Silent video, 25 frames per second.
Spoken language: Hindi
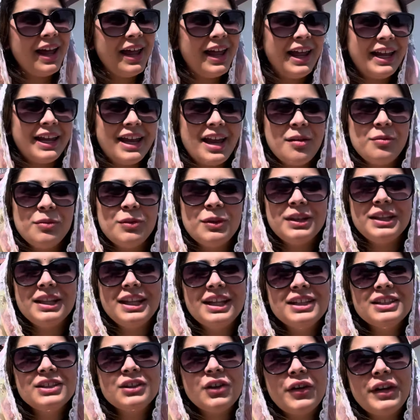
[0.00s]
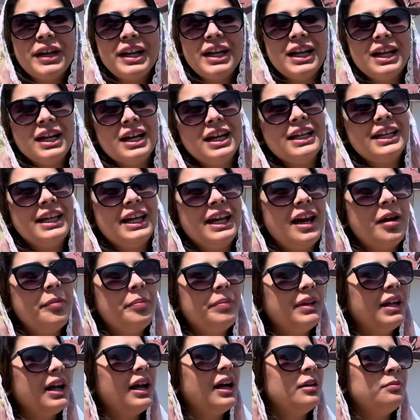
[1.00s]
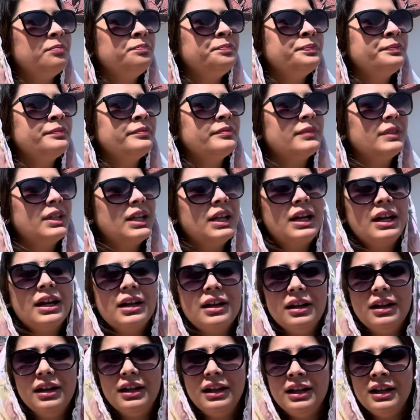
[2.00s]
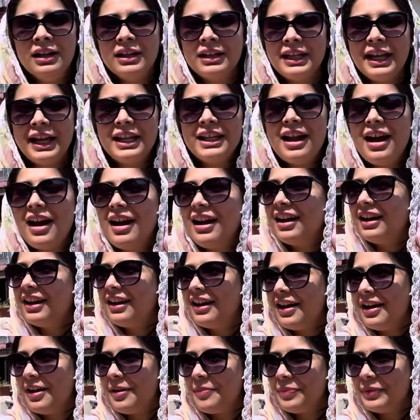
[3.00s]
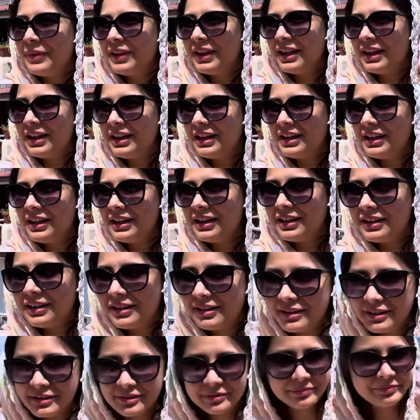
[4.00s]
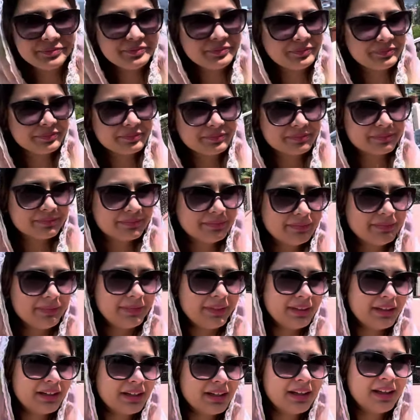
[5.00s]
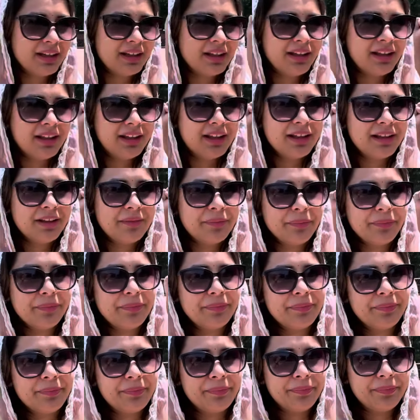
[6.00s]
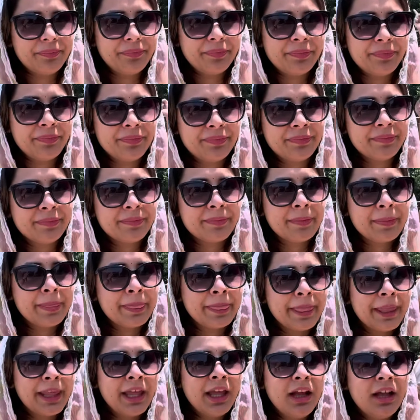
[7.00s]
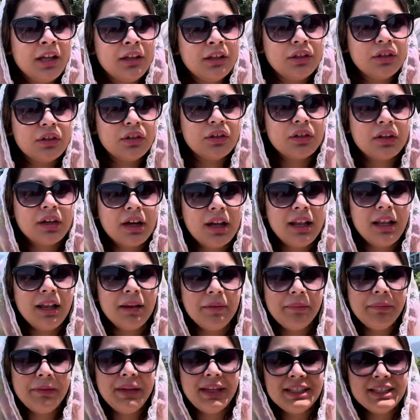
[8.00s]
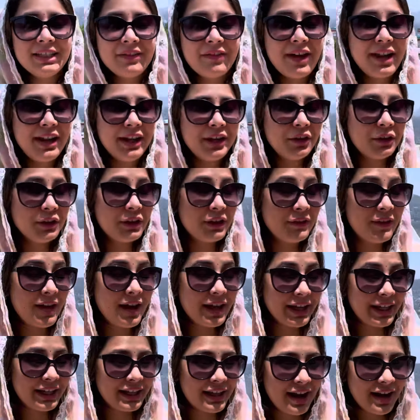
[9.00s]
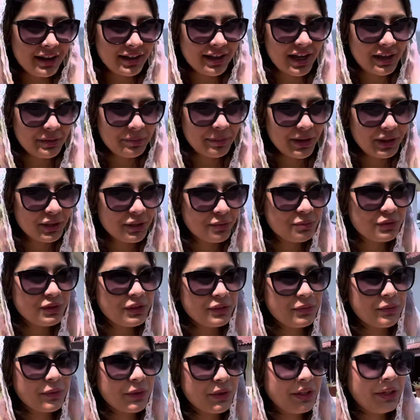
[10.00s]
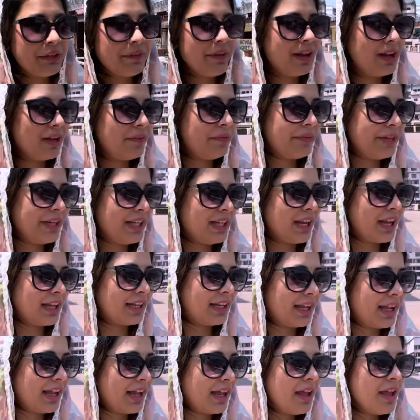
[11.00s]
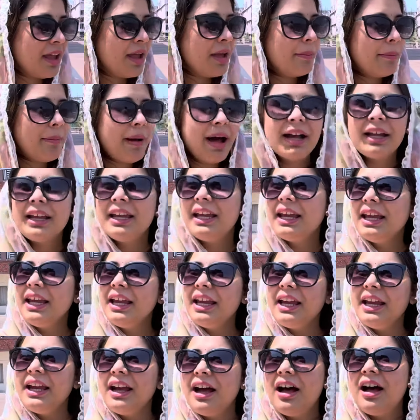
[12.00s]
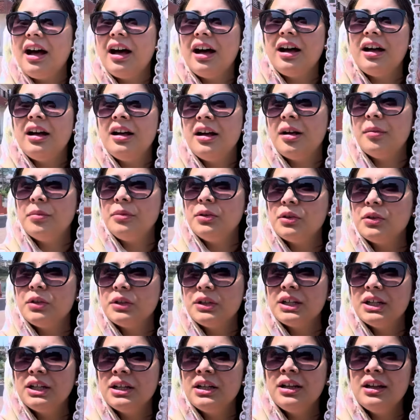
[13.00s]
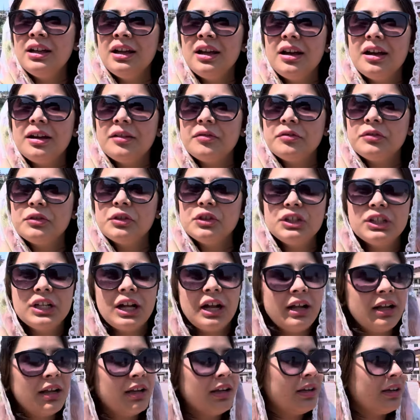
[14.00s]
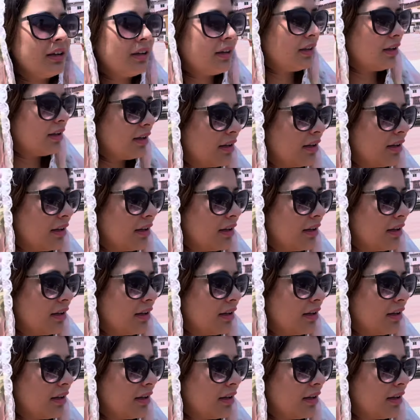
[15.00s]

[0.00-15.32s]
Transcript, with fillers: है क्या बोलते हैं सॉरी ये अपना हाँ, हाँ। एक मोड़ पे गूगल ने दस किलोमीटर घुमा दिया हम्म। फिर से बैग आने को बोला तो कल ये शिवालिक होटल वहाँ केदारनाथ में है तो मुझे वही वाला फील आता है बाकी आ, हम लोग कुछ का... बड़ा है